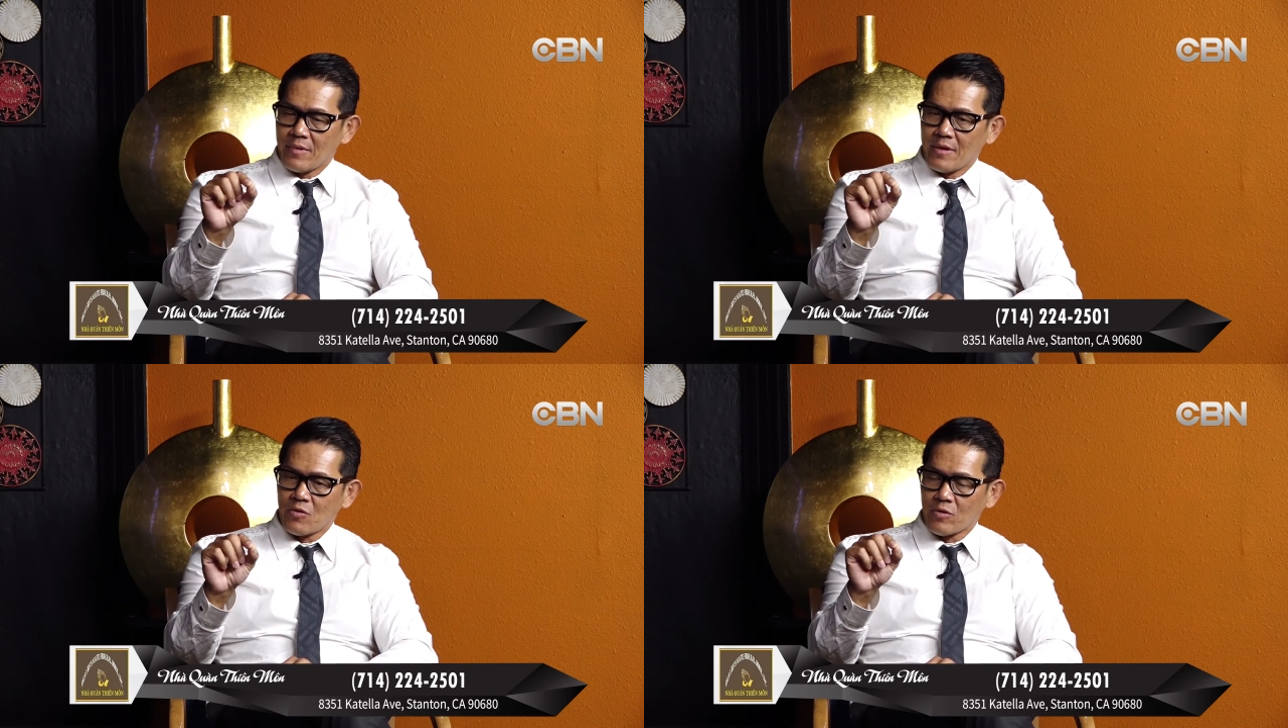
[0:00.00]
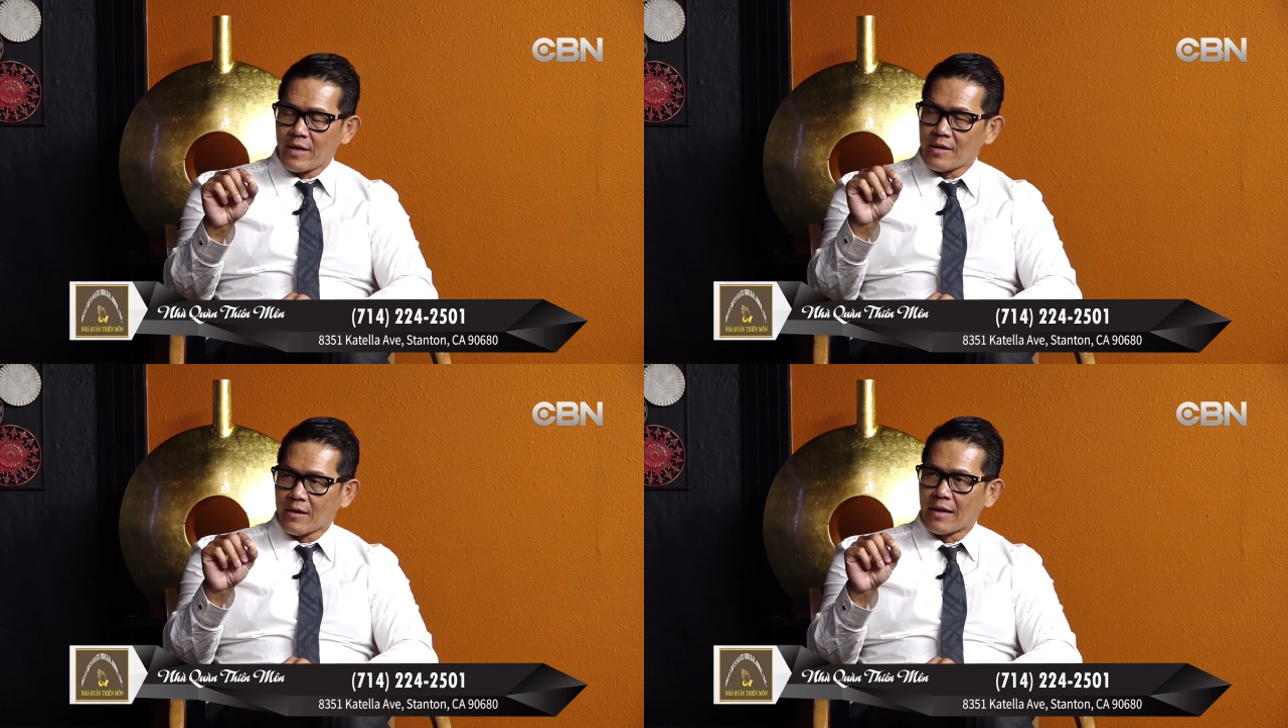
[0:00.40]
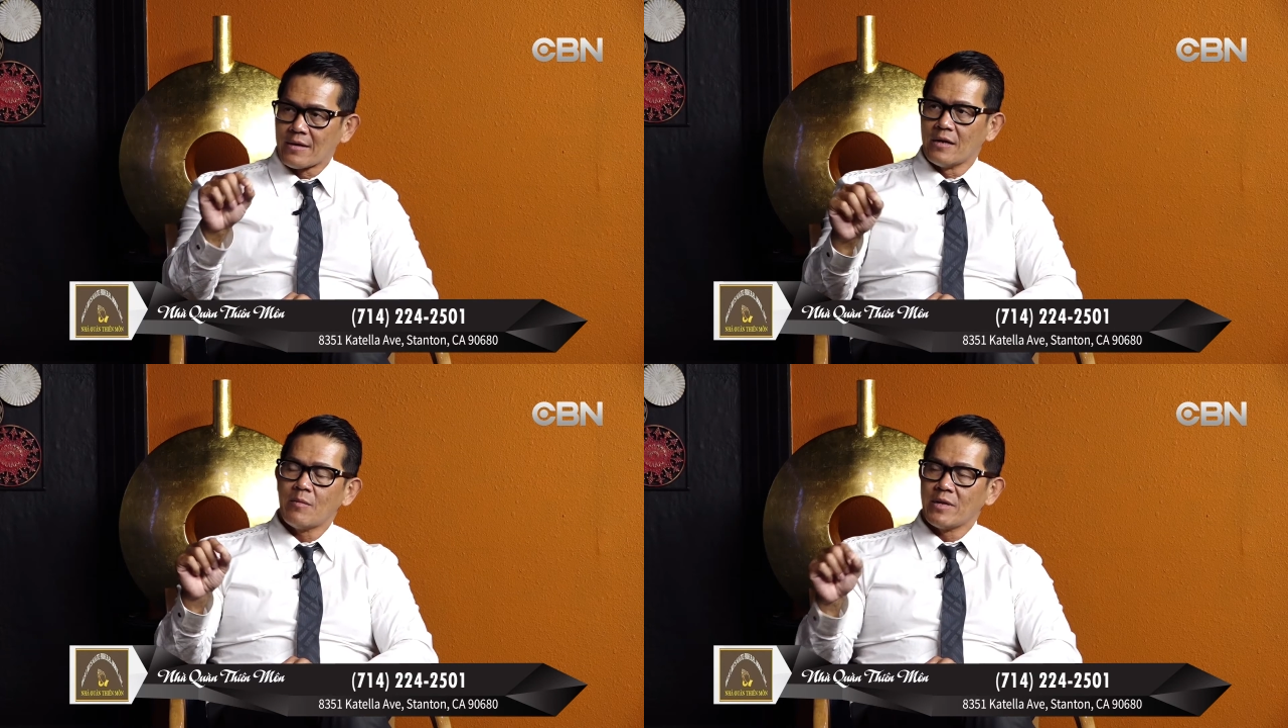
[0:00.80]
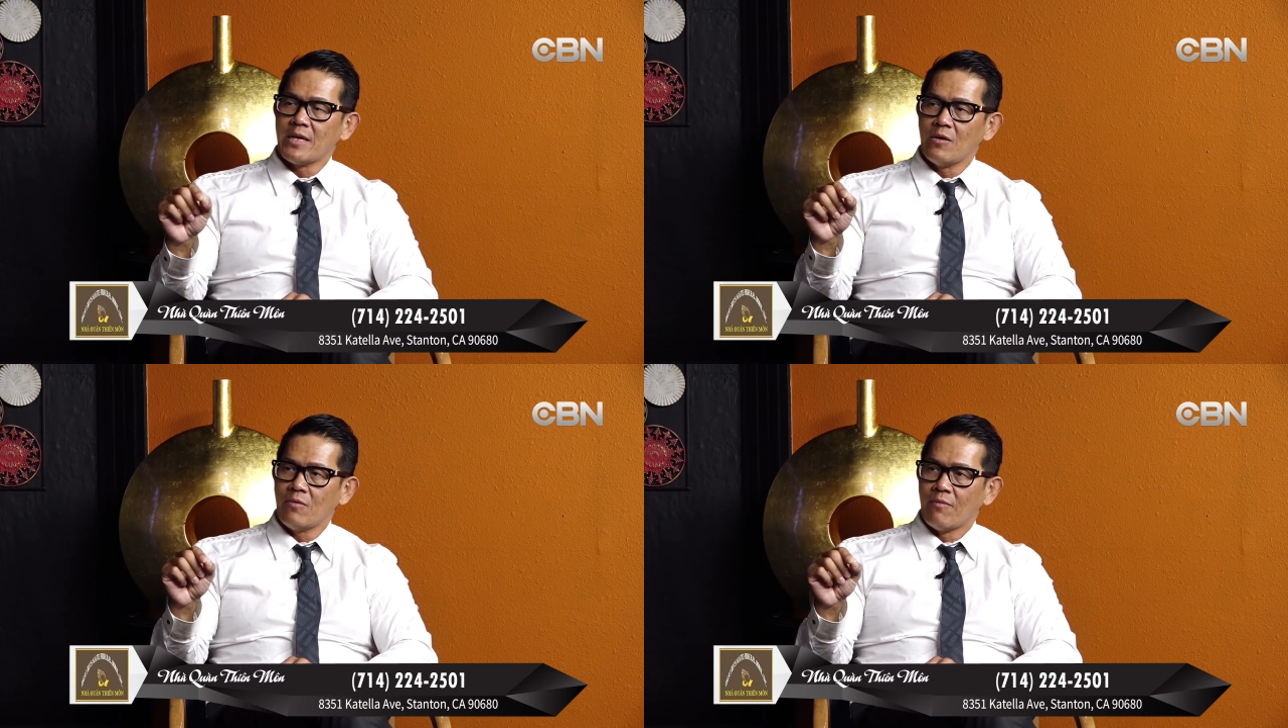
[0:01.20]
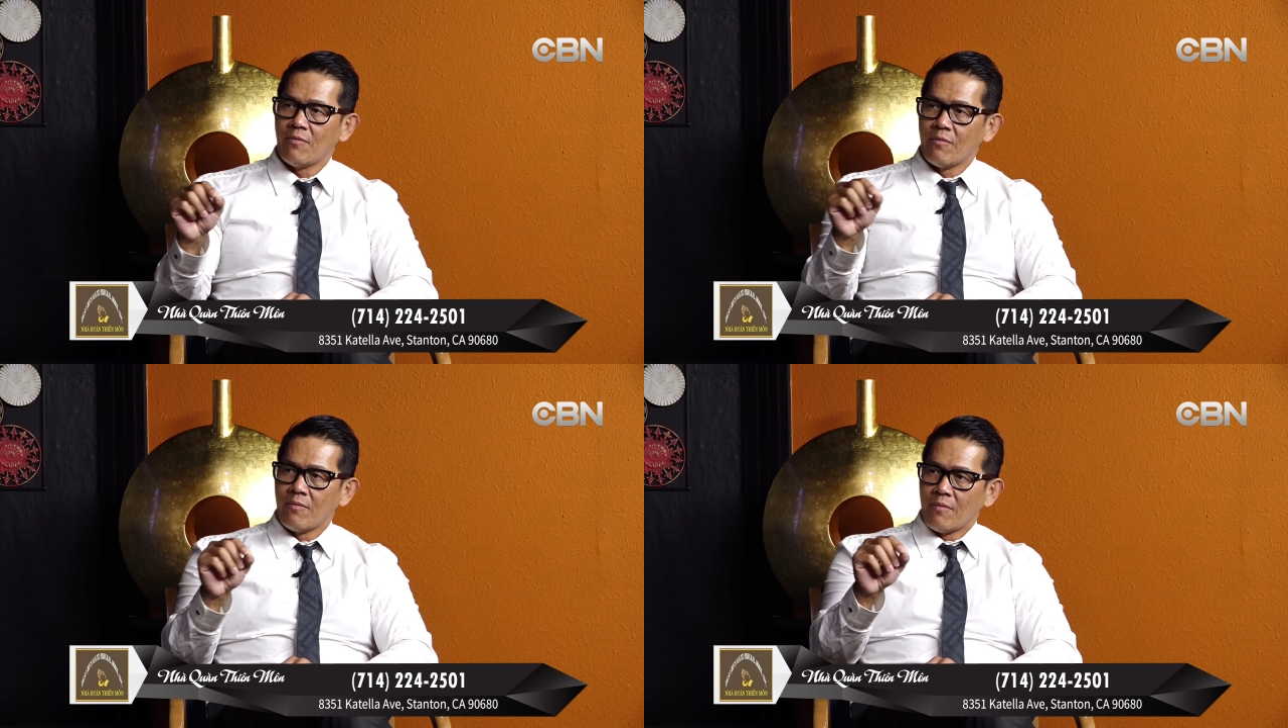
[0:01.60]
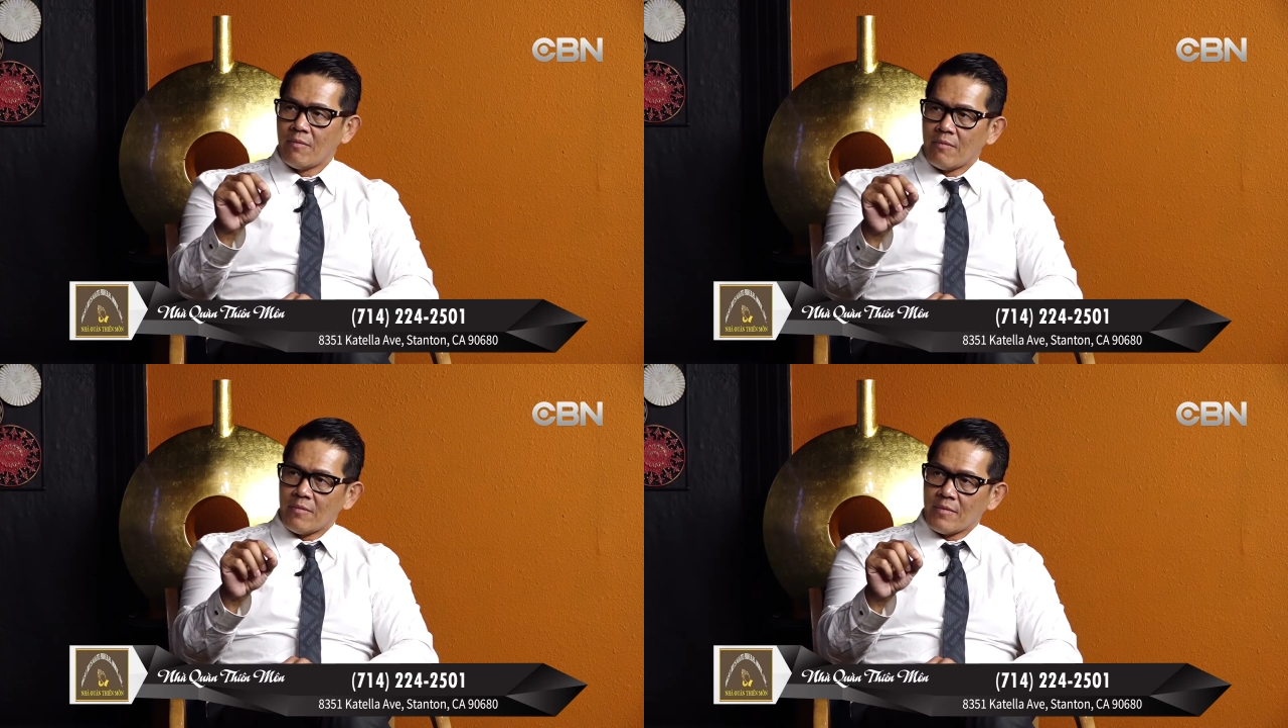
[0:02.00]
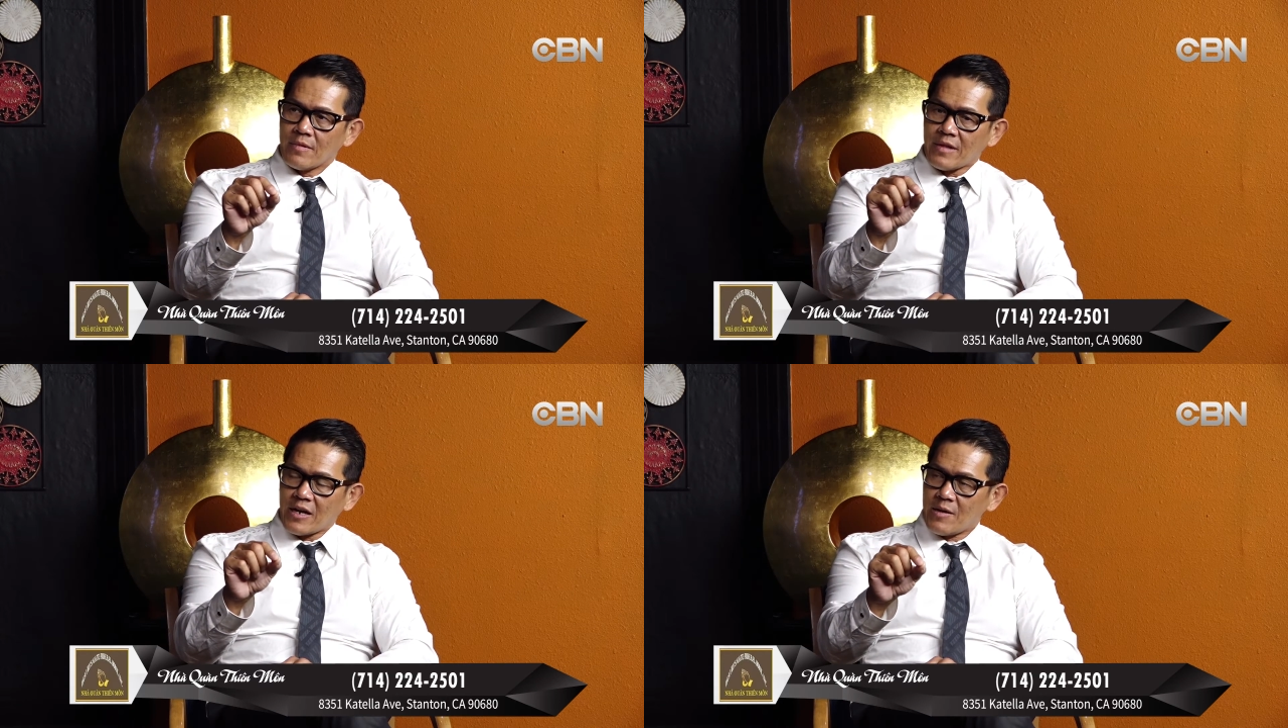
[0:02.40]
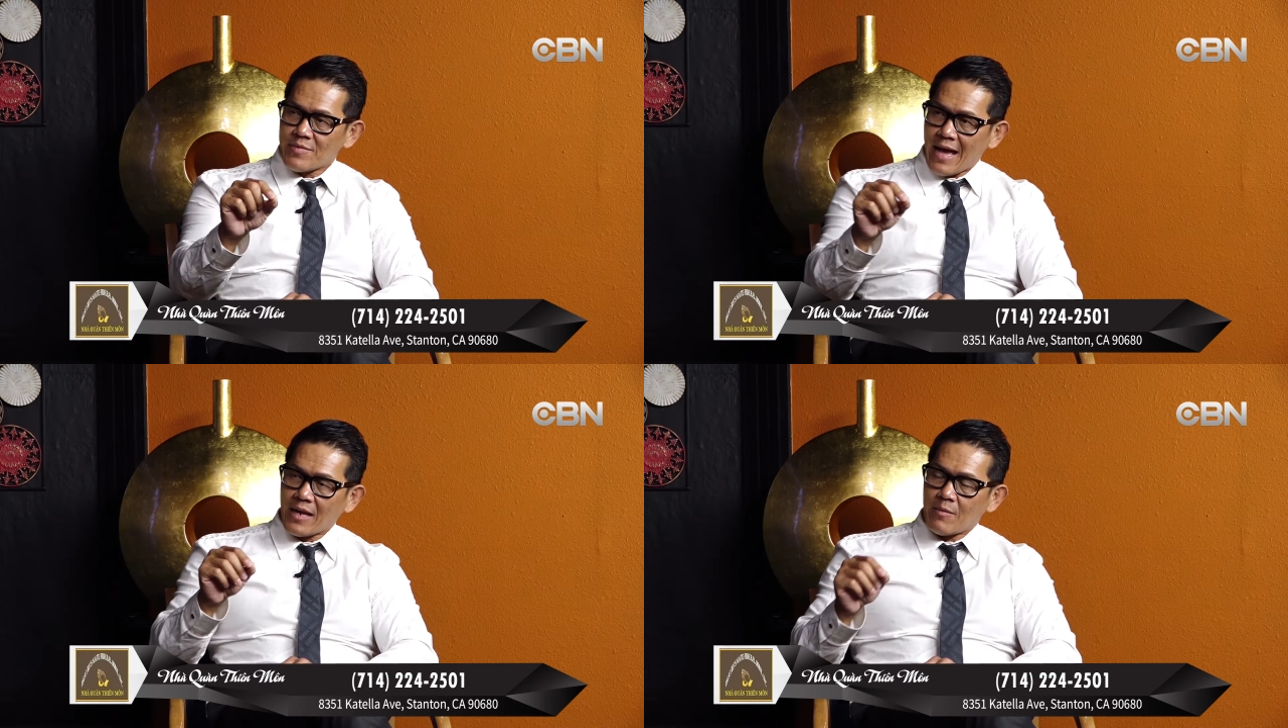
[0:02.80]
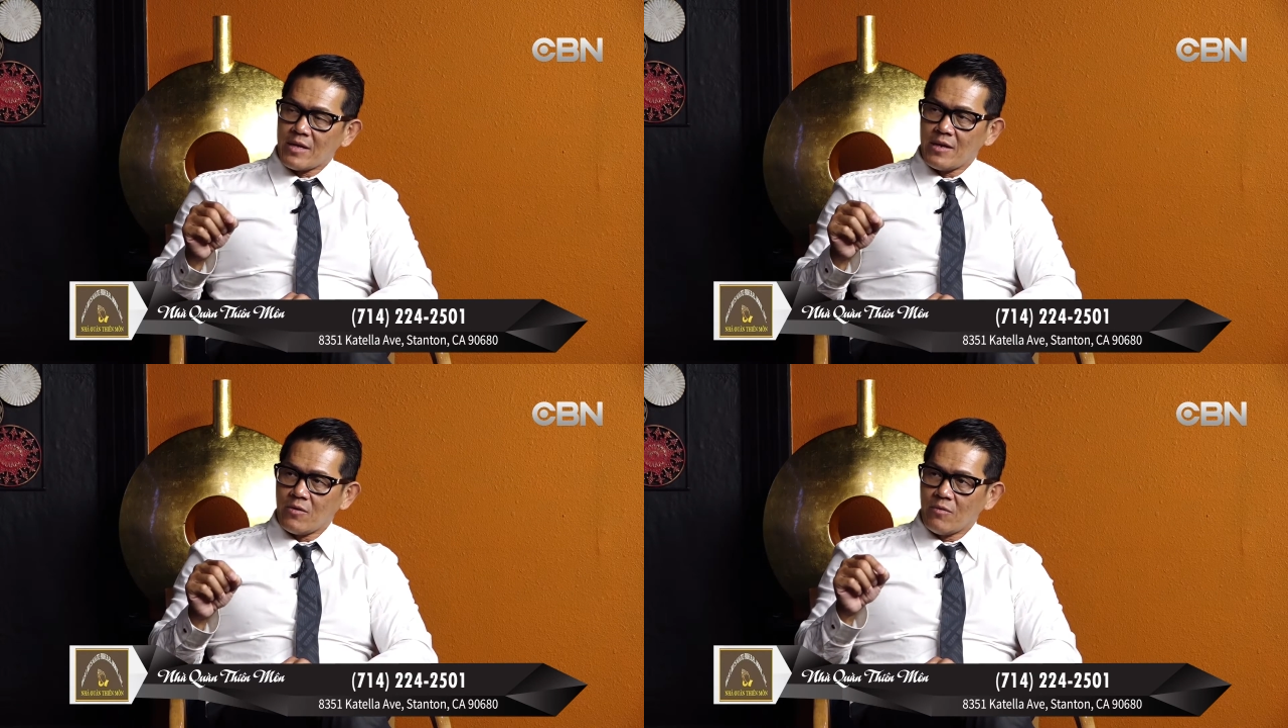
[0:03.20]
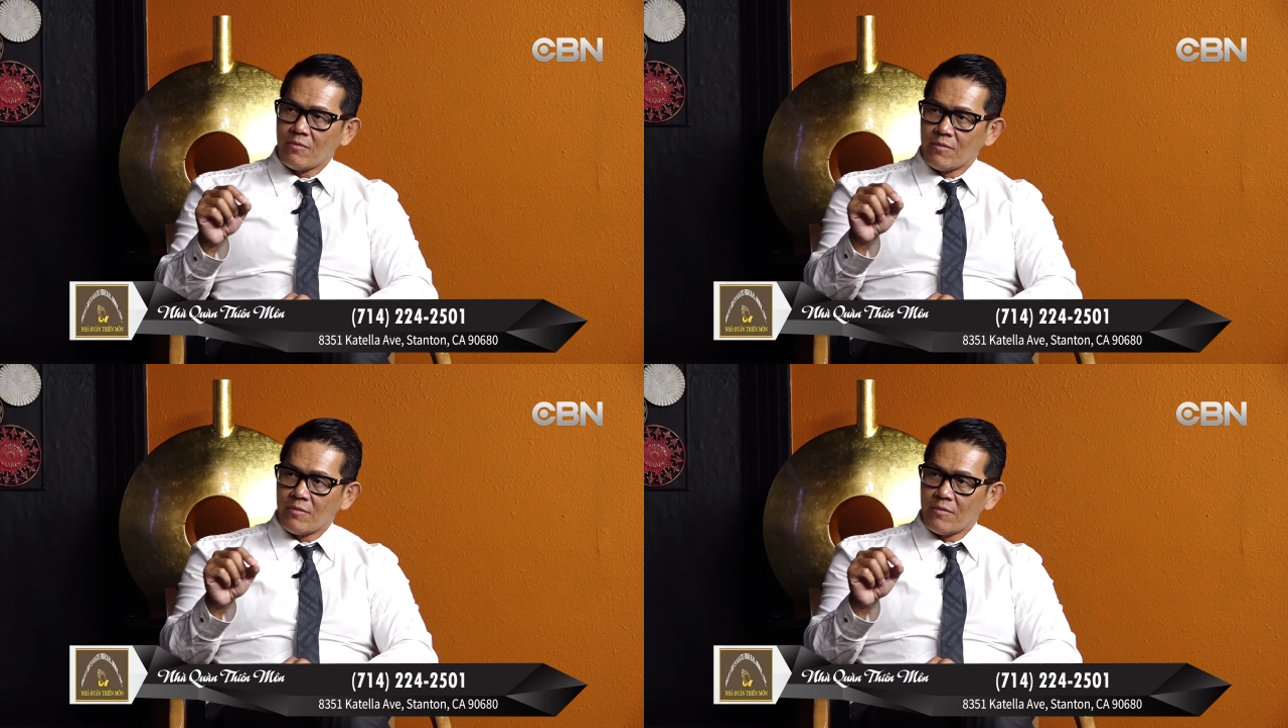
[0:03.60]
Như tờ giấy tờ khai tử là bao nhiêu, tiền giám sát là bao nhiêu,